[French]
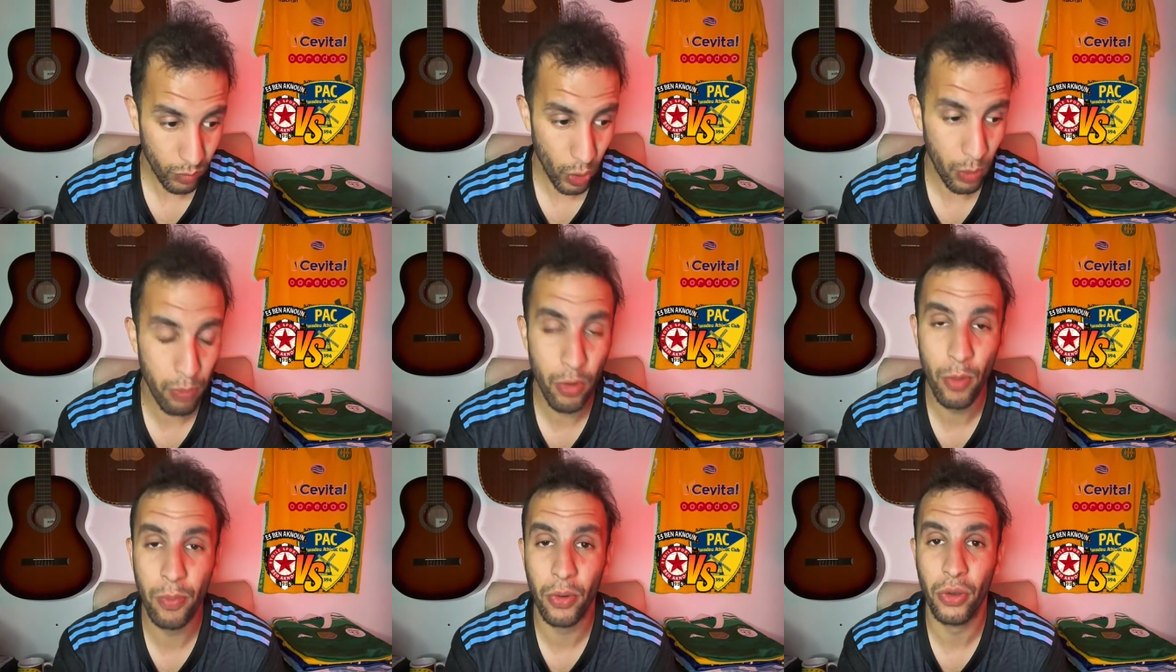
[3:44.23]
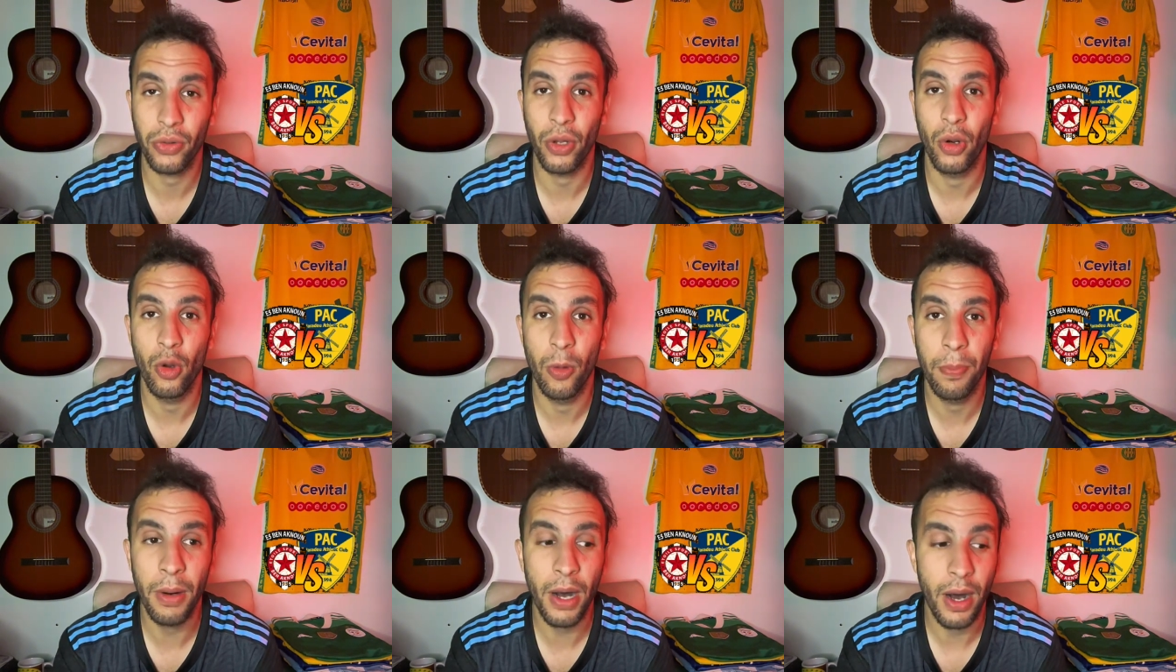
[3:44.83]
peut prendre le
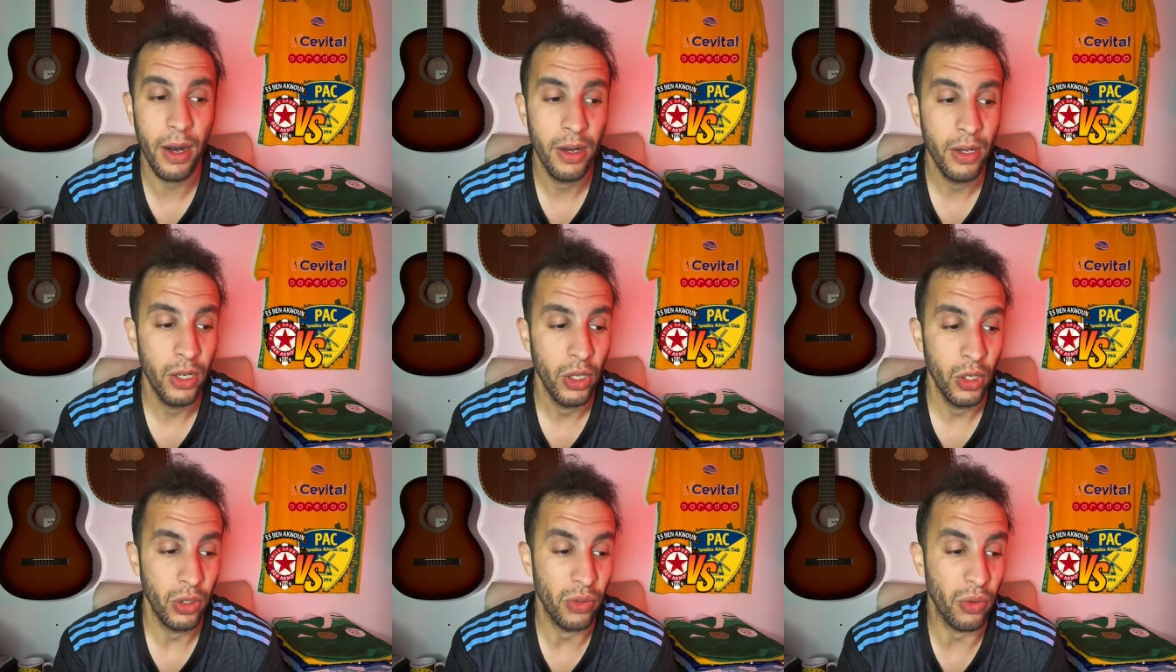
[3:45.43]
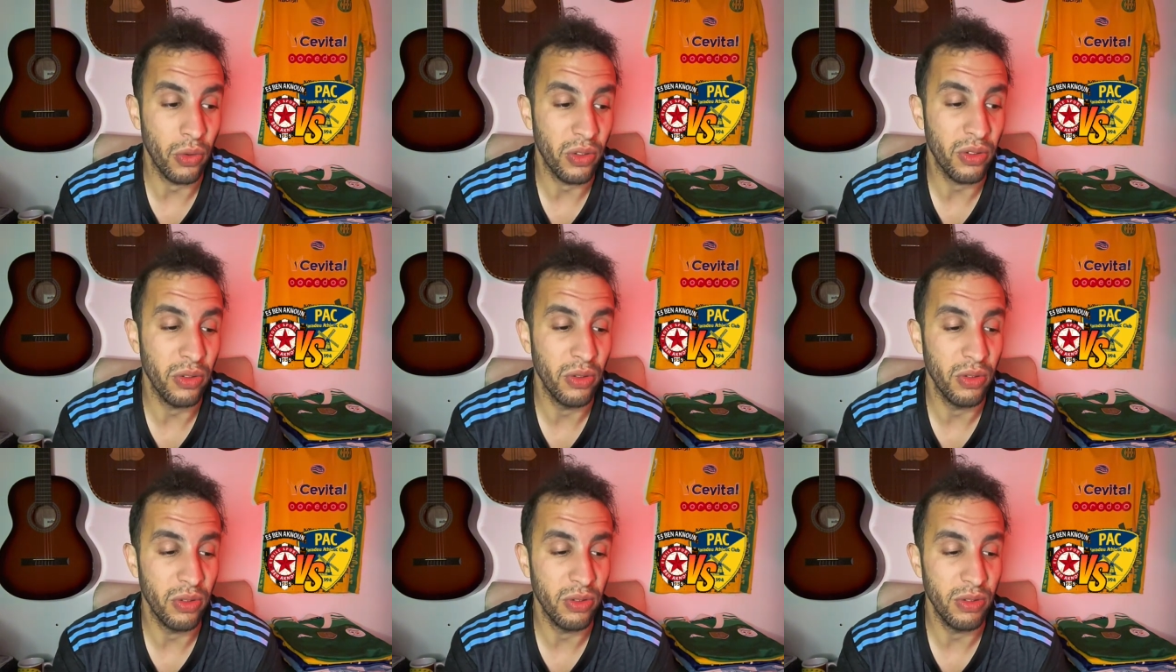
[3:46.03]
pas. Donc,
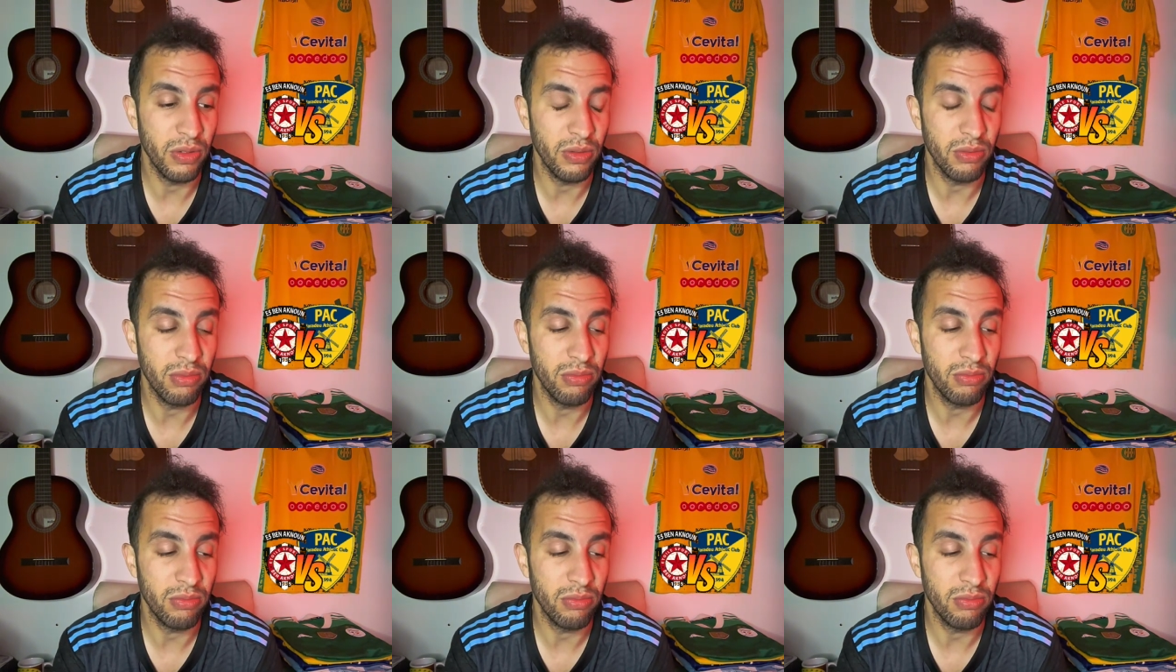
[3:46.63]
euh,